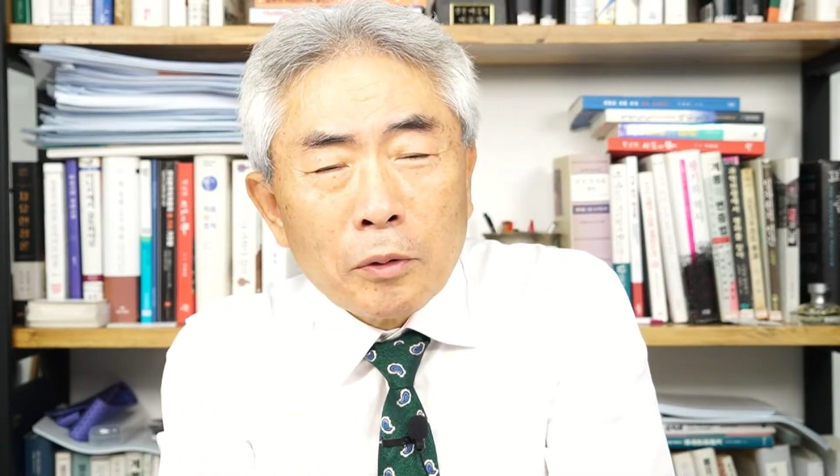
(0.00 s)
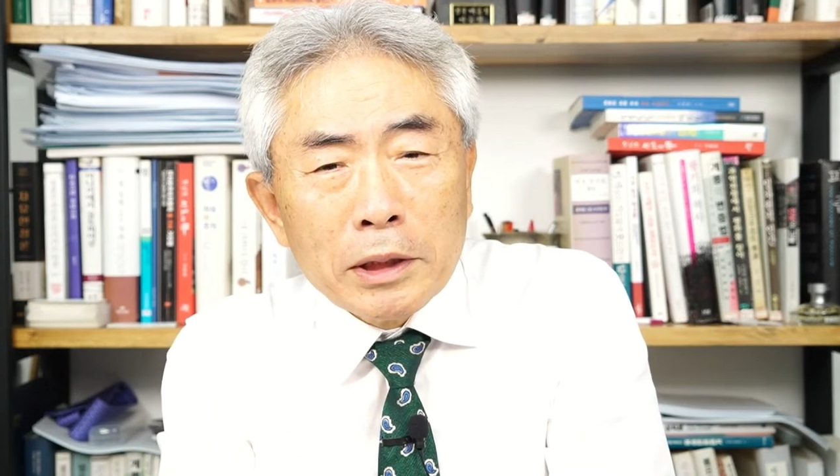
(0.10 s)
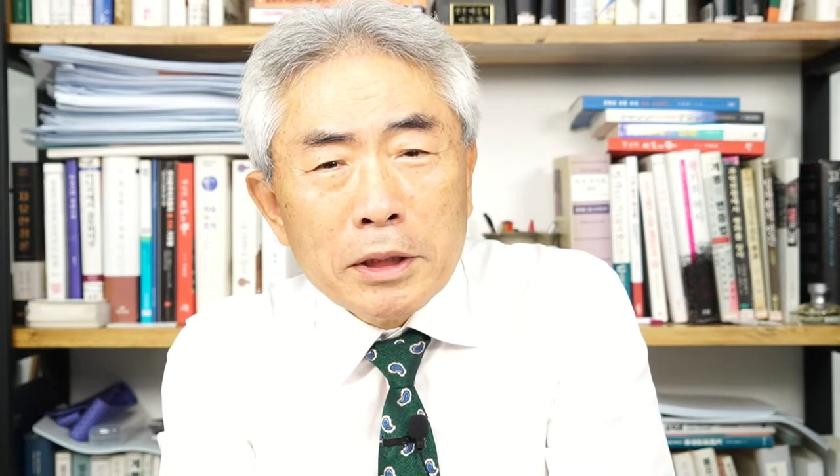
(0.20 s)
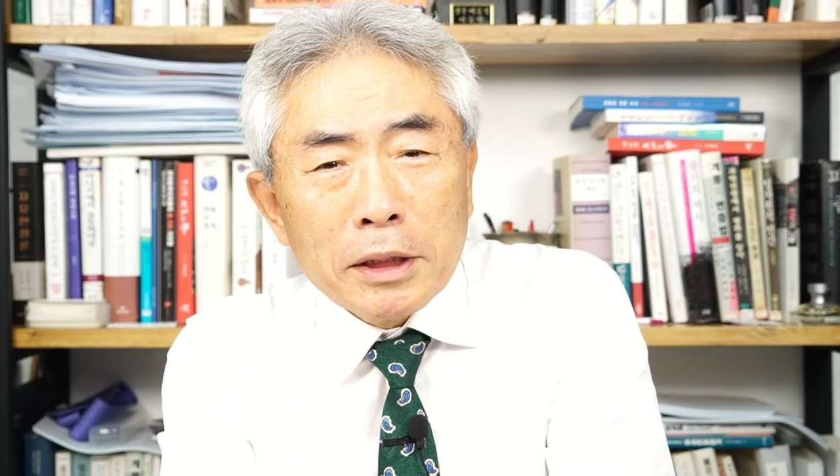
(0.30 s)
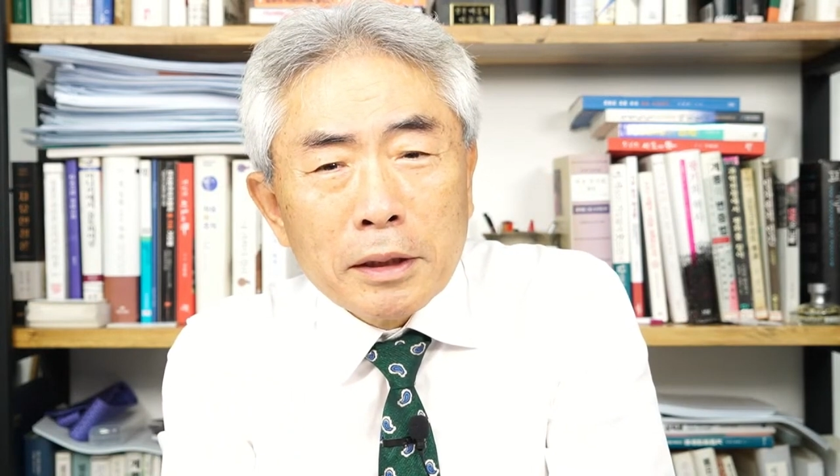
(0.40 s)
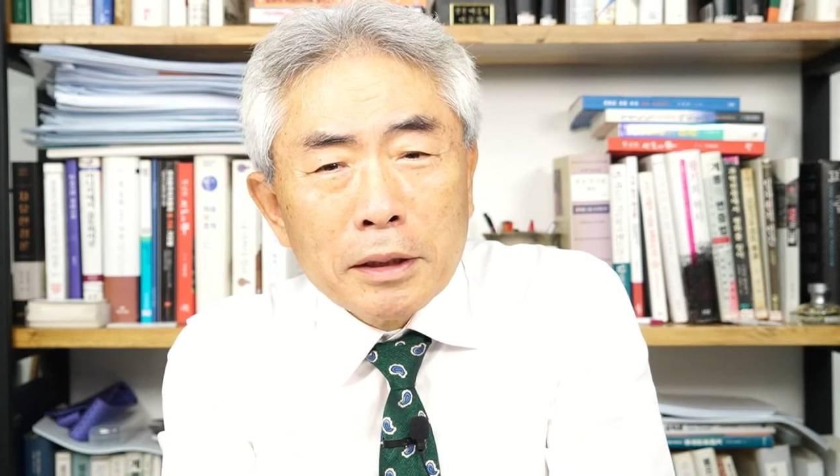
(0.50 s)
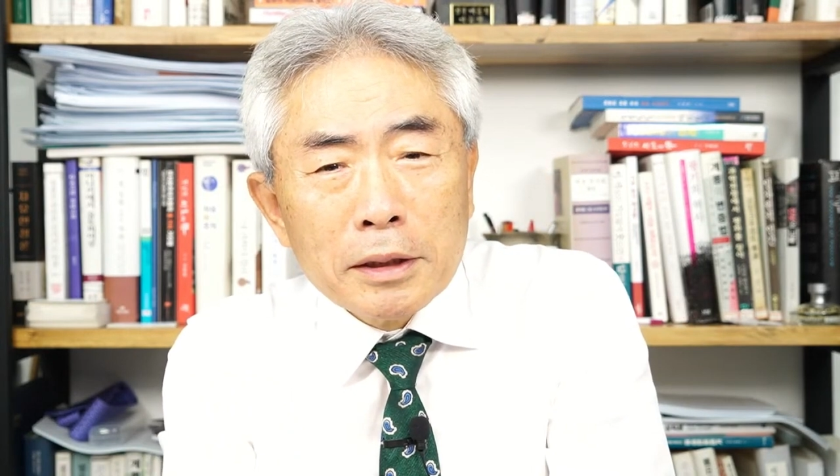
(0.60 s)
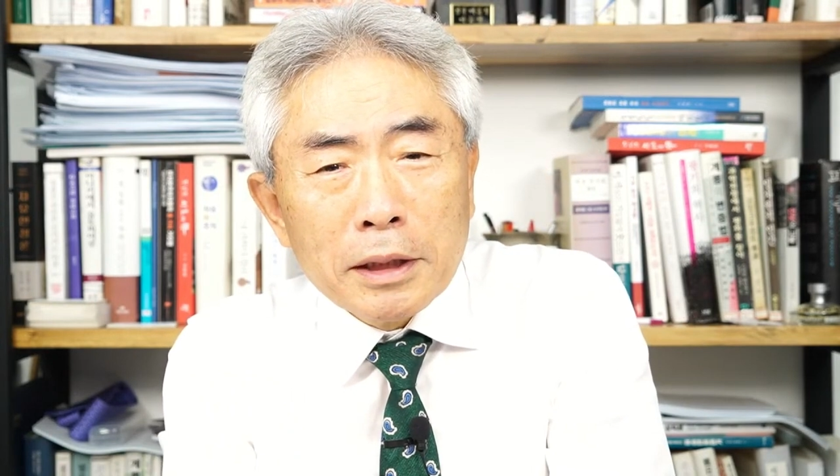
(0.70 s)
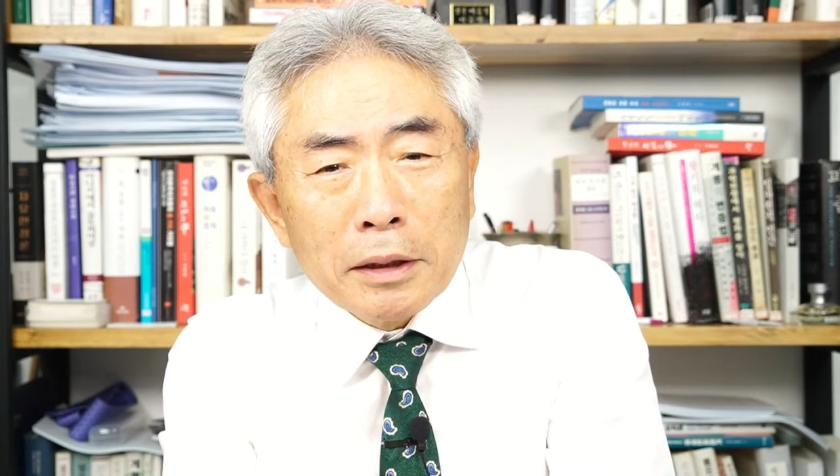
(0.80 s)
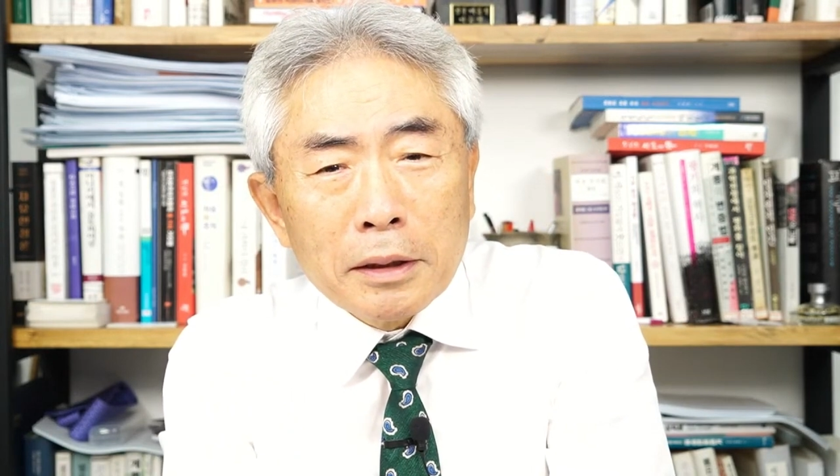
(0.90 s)

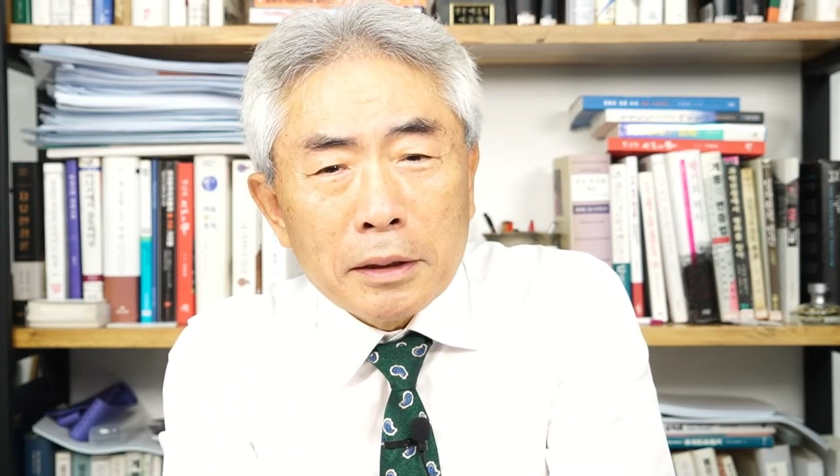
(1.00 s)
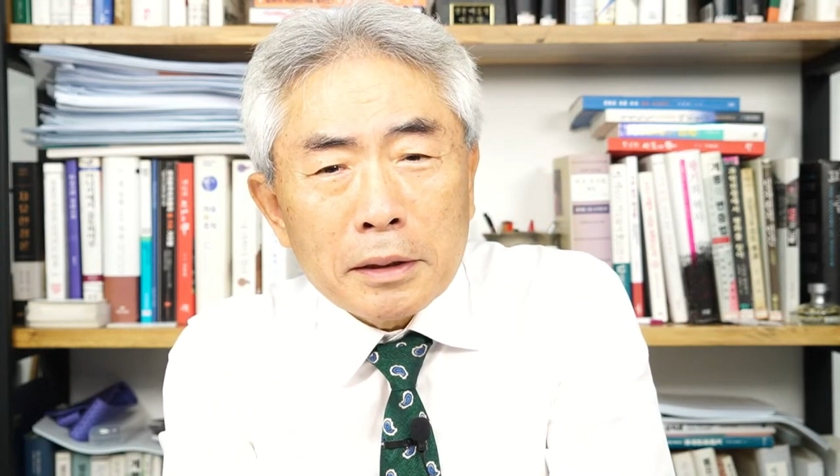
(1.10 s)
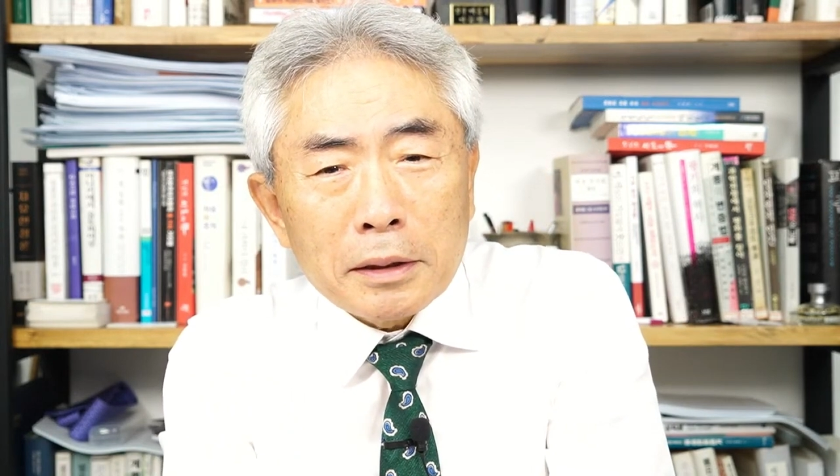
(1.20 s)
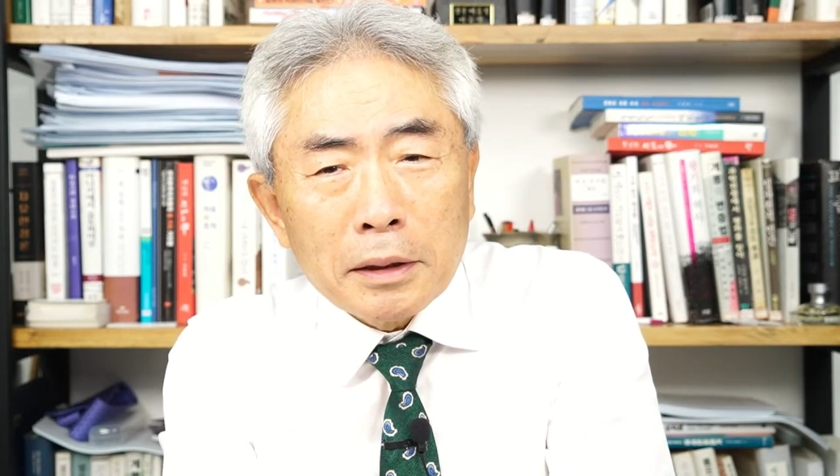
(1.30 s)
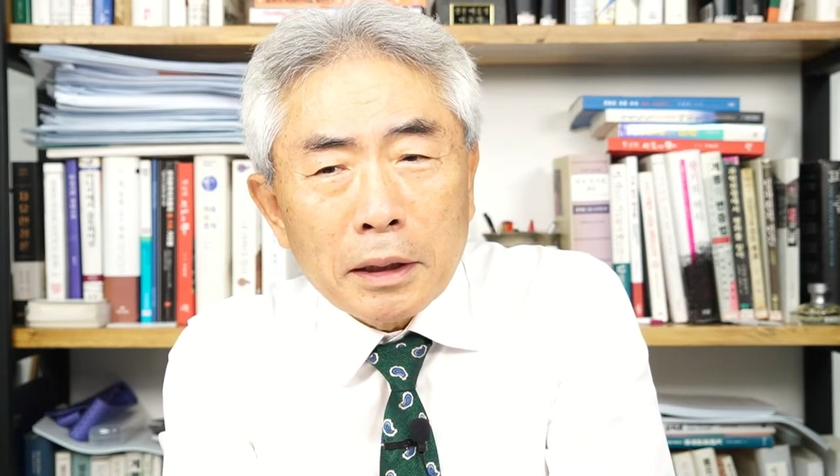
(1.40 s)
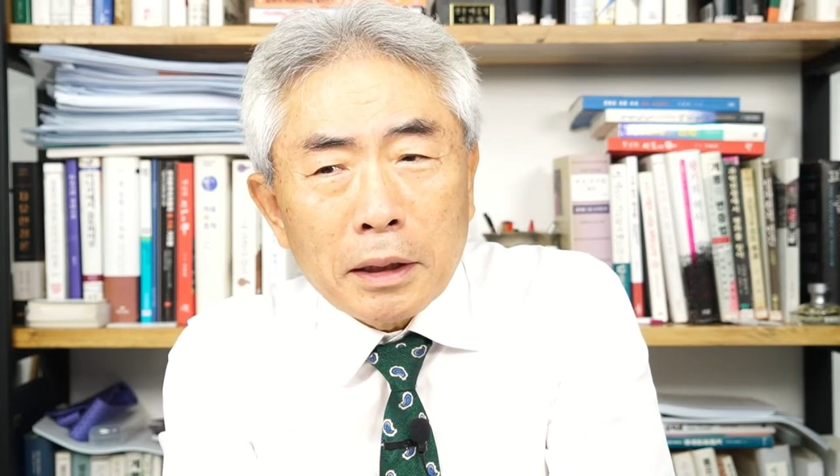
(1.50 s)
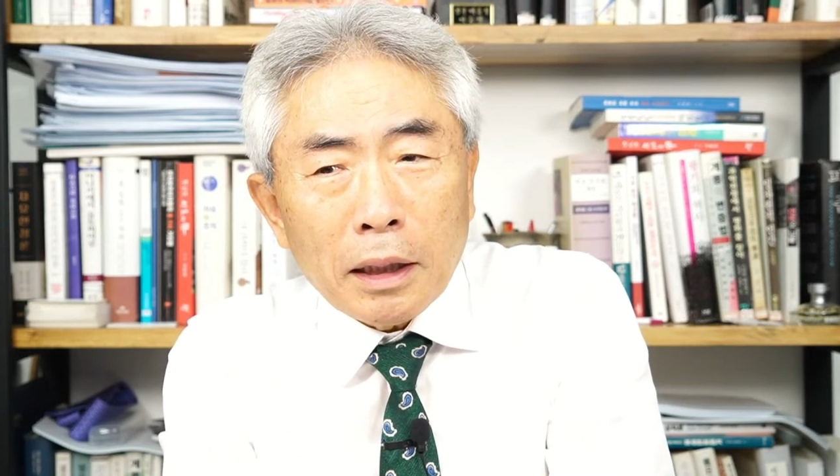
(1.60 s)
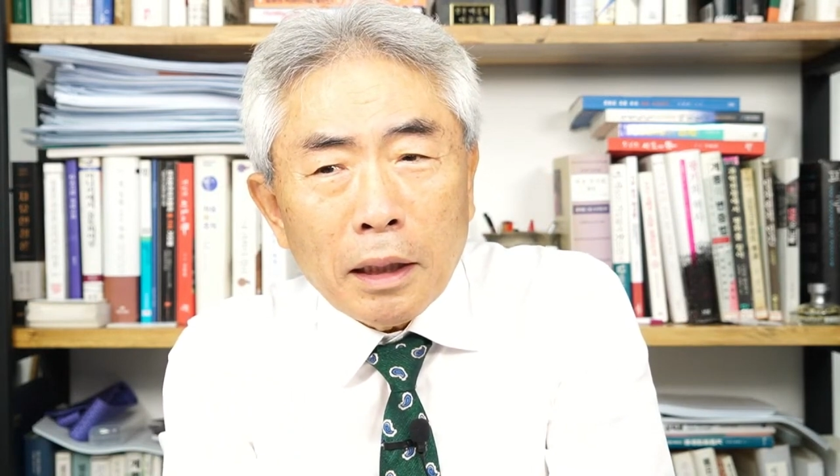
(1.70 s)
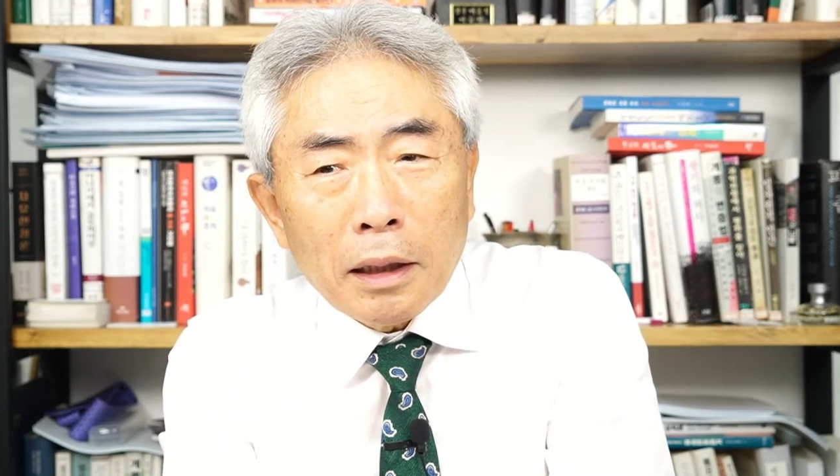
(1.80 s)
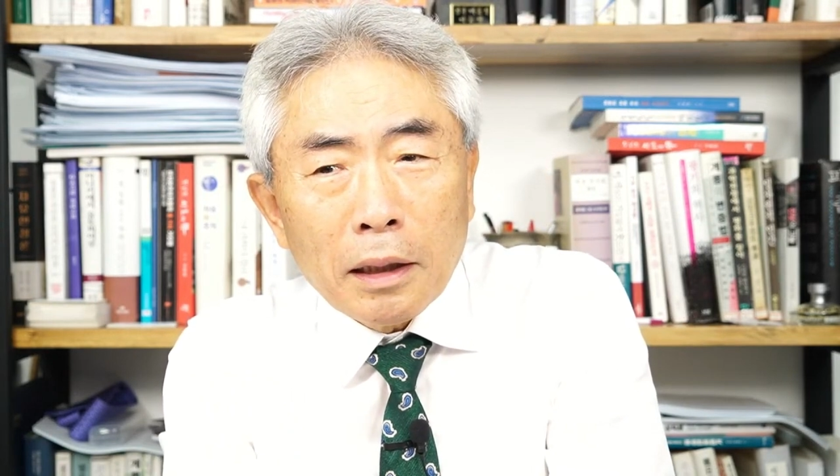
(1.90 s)
원칙을
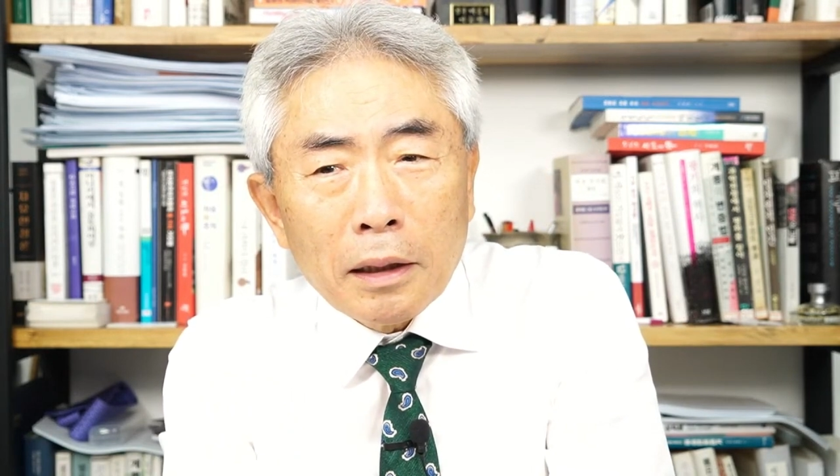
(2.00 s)
지켰으니까